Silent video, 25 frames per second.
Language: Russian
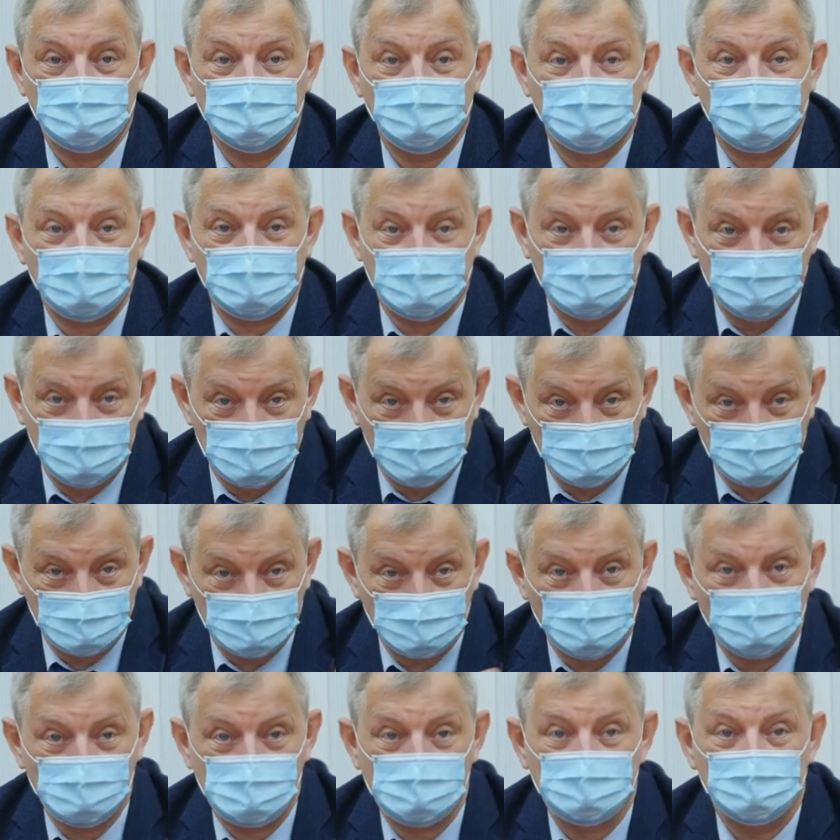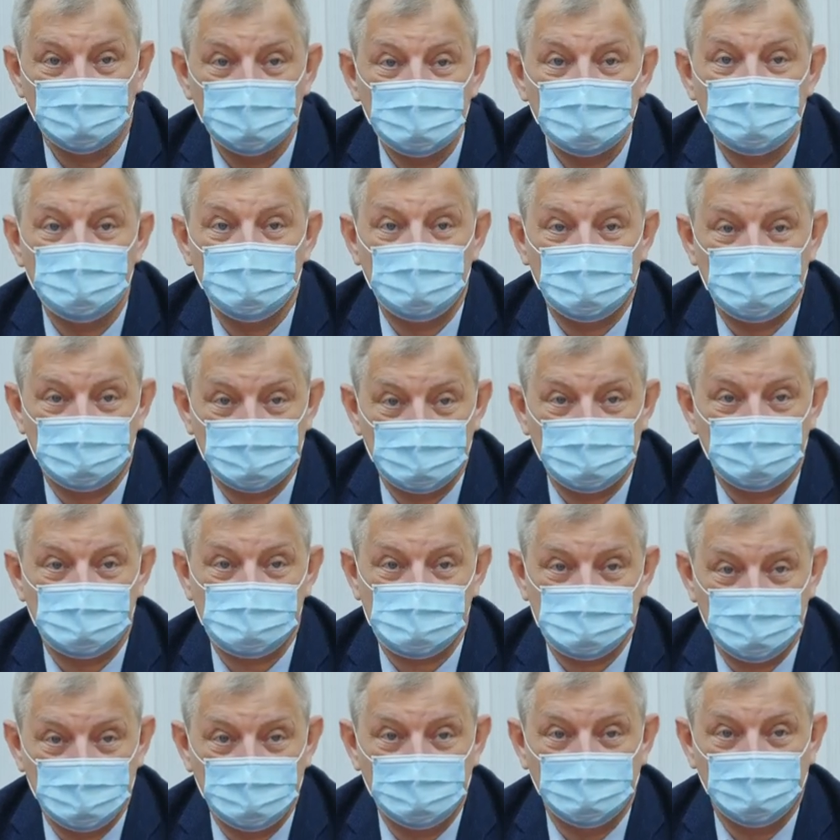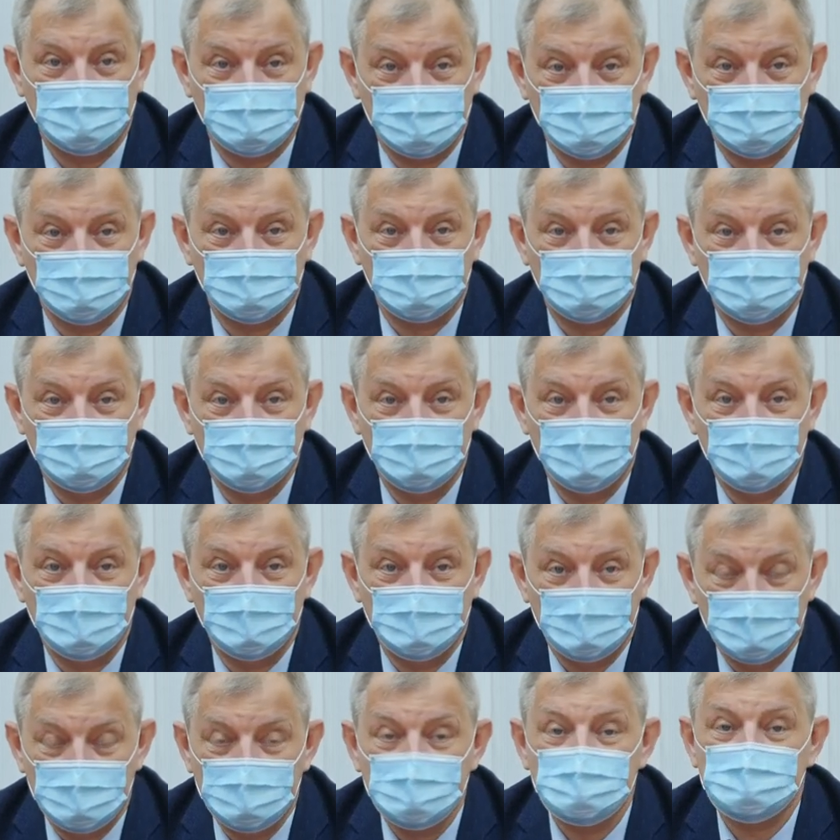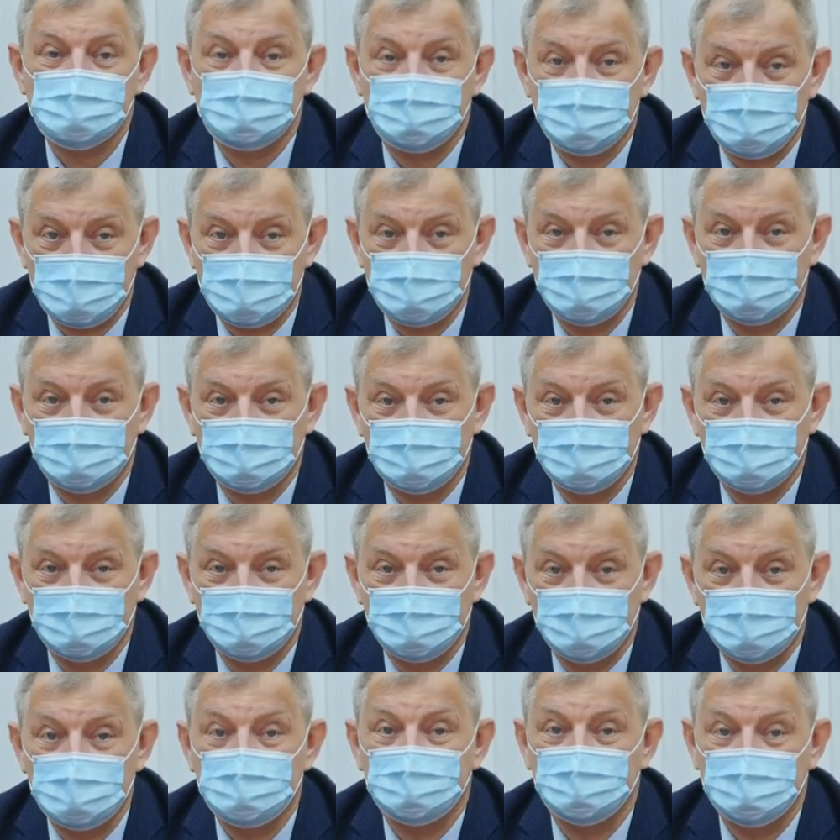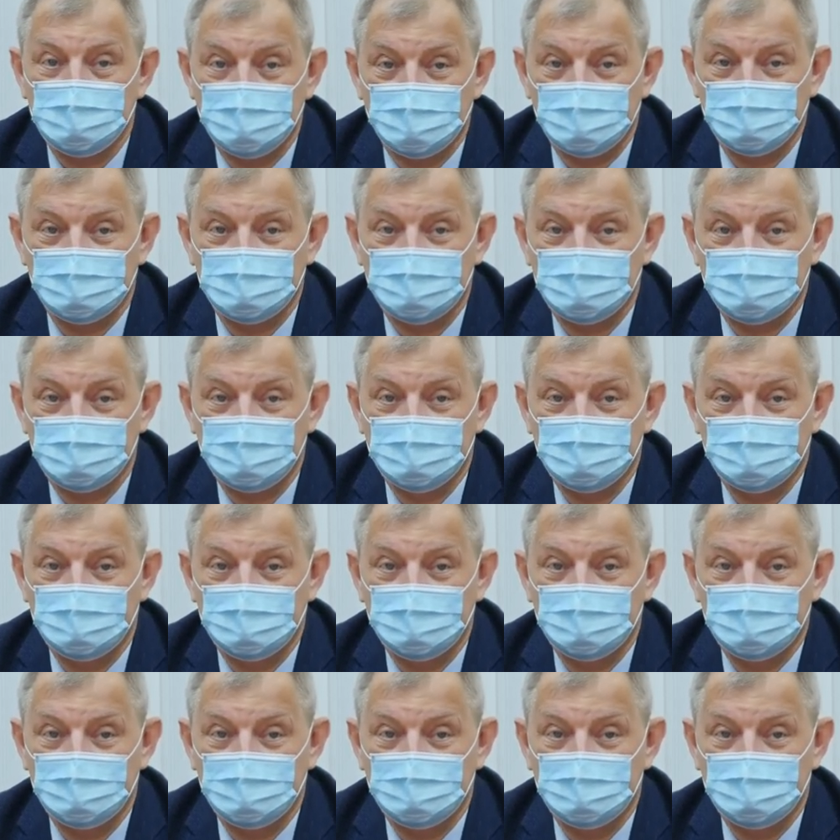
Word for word: по крайней мере, вот то, о чем вы говорите, вот эти земляные работы, их завершить, их выполнить.